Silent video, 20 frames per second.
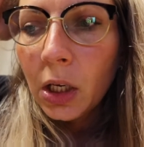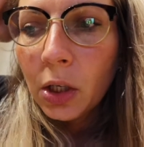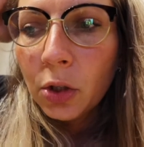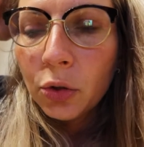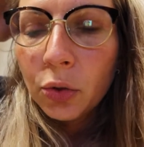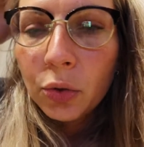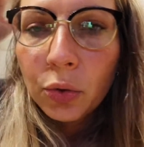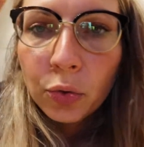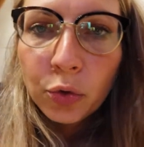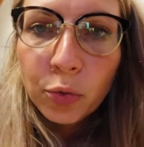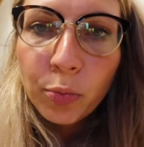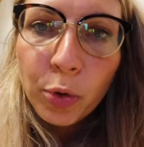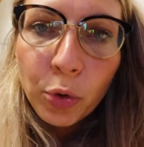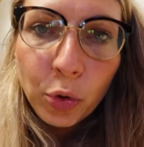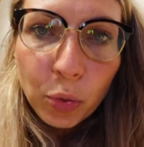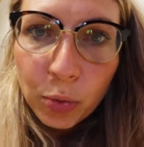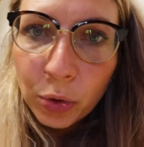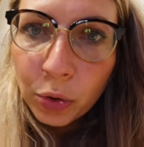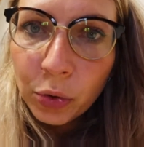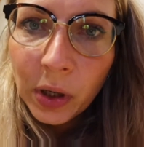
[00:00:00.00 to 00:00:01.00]
Je songe
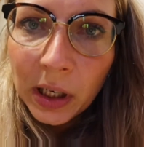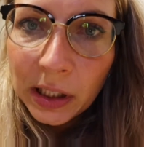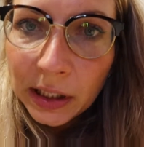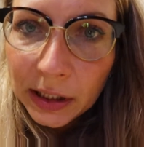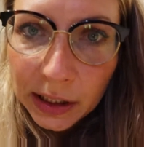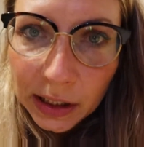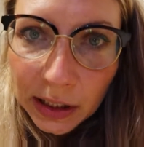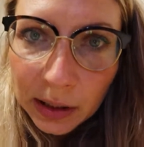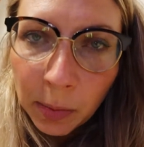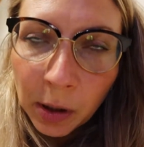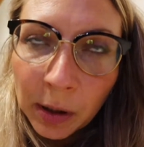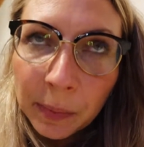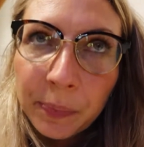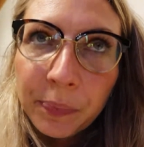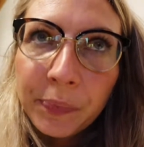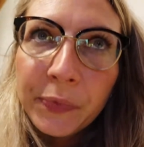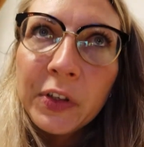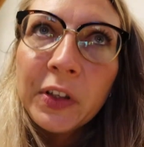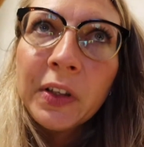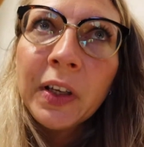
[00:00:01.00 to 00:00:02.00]
beaucoup beaucoup à l'équilibre
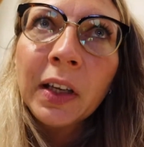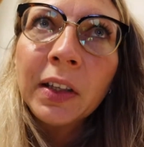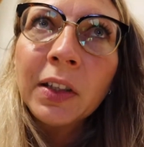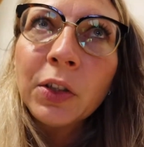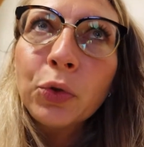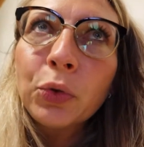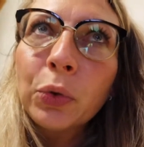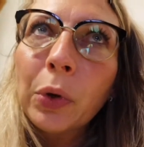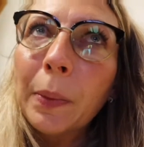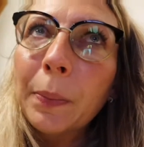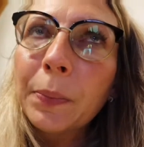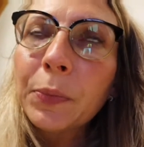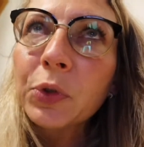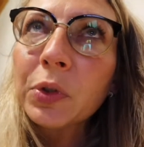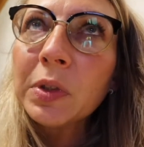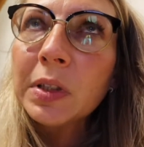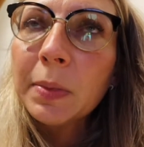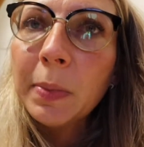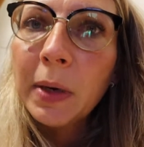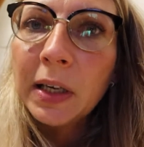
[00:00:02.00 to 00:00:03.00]
ces derniers jours. Je
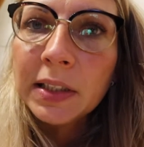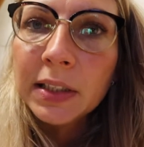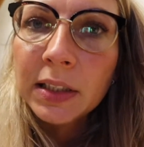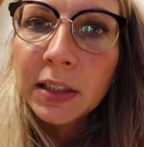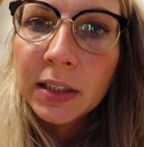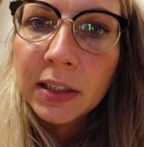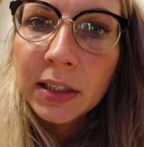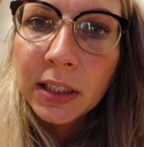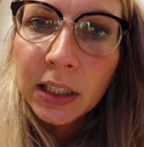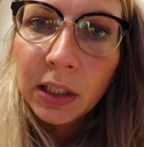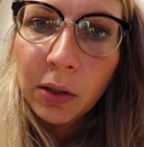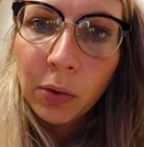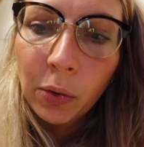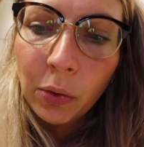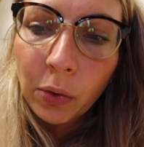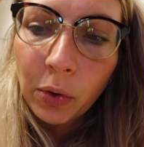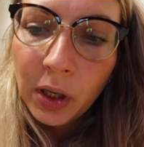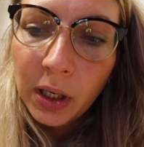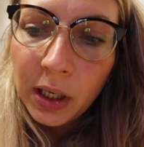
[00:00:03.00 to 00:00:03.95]
ne sais pas si c'est euh,